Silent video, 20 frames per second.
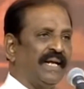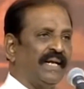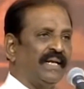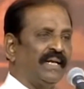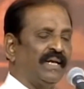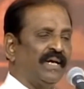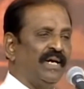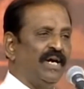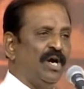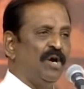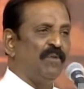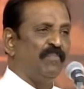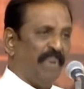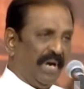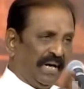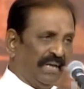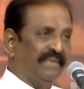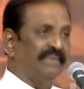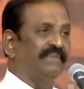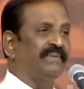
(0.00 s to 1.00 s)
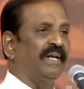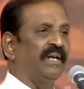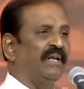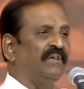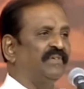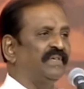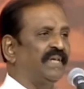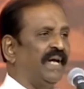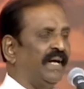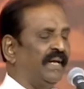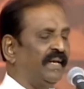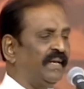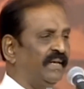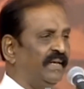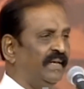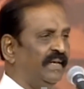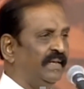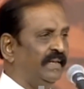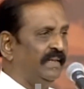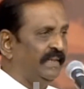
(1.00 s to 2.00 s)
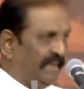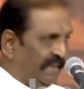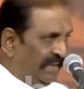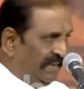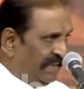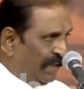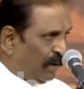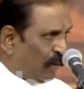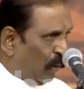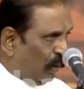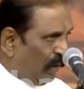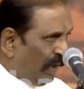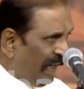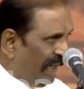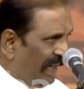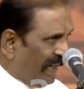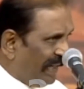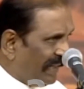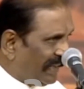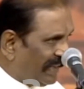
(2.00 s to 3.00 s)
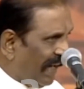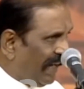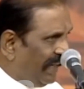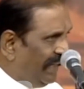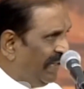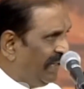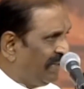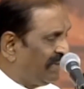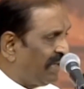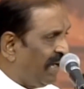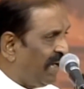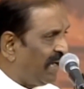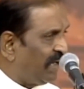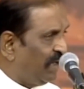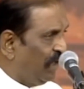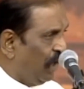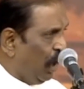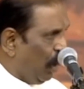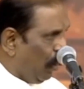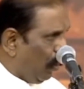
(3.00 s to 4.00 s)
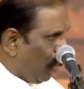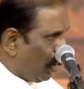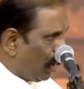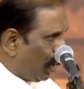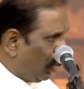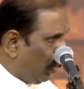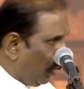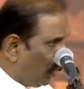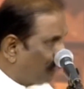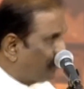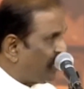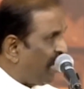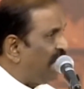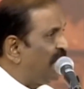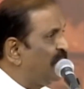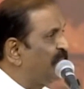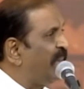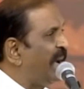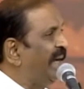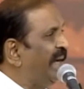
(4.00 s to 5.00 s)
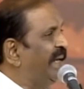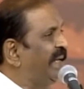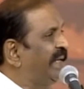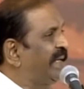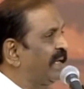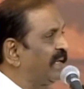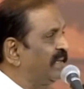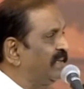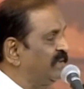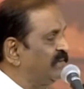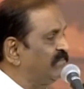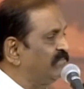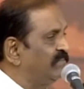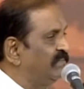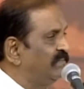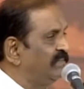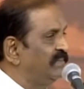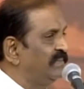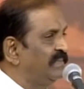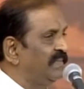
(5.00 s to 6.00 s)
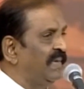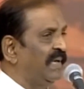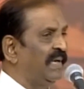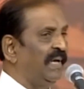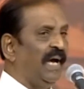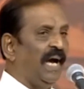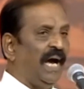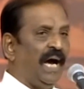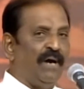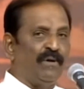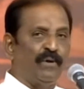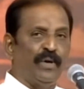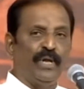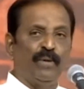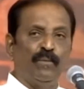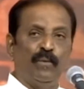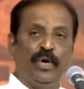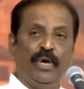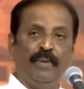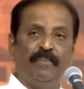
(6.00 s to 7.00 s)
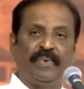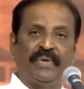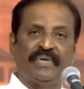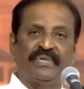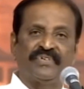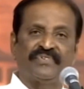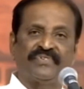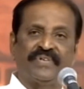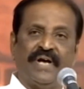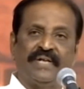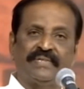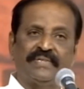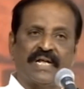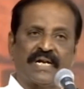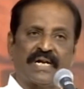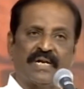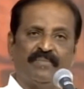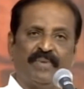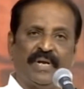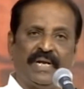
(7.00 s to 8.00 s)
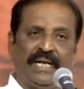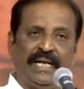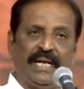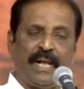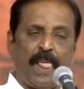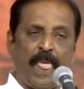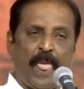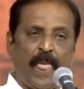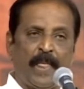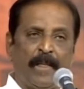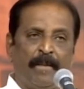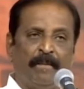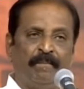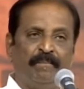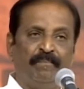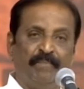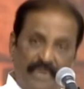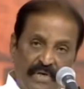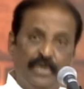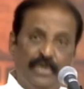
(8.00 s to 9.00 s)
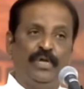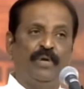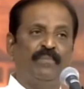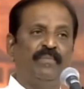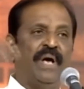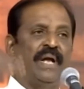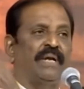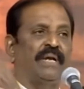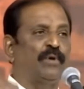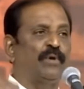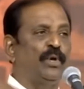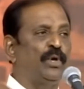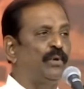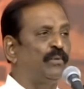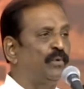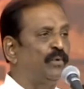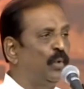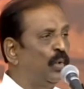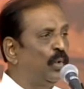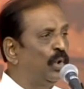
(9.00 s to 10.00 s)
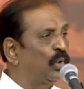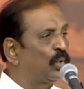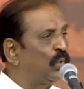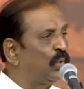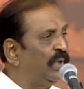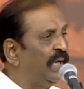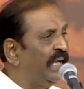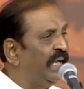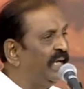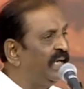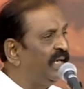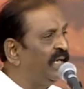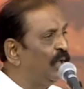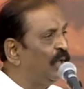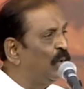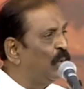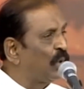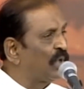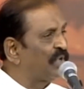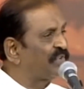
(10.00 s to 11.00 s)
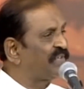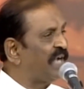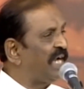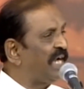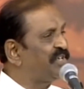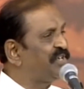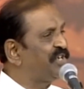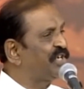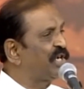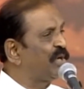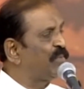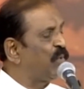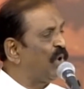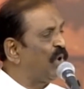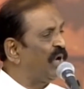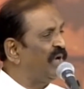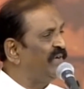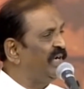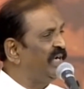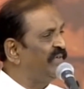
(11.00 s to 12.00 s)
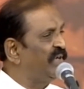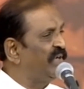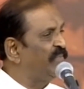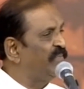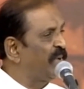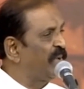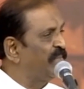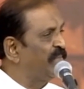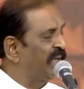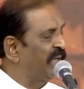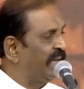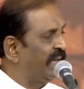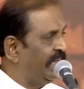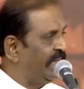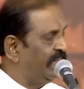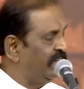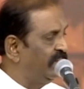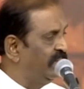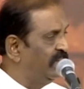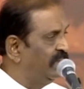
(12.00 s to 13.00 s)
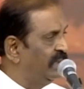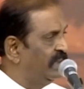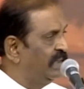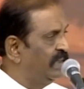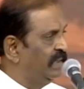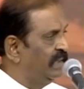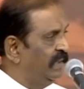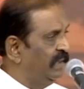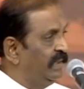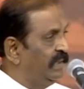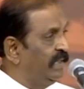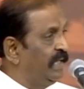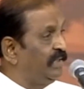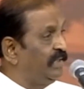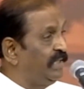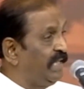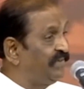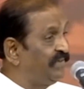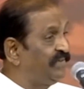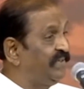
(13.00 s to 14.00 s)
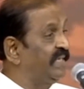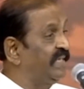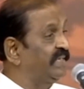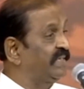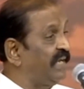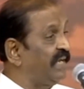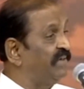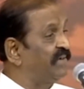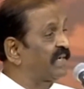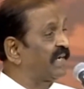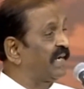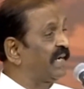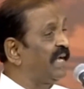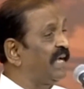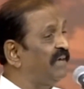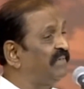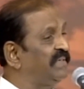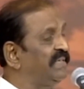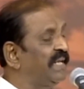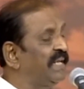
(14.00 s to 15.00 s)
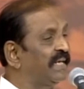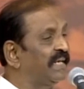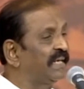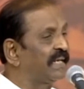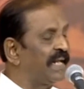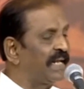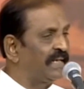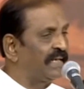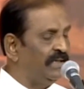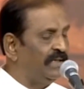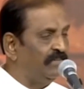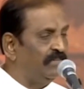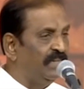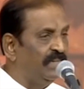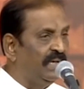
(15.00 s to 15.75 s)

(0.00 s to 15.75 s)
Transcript: தான் பகுத்தறிவு தான் இந்த கொள்கைகளை தாண்டித்தான் ஒரு நூற்றாண்டு பயணிக்கிறது அவருடைய மொழிப்பற்று சாதாரணம் அல்ல மீண்டும் நான் அவருடைய நூலுக்குள்ளே ஒரு சாட்சிக்கு போக வேண்டும் விரும்புகிறேன் இங்கே தேசிய தலைவர்களெல்லாம் வந்திருக்கிறார்கள்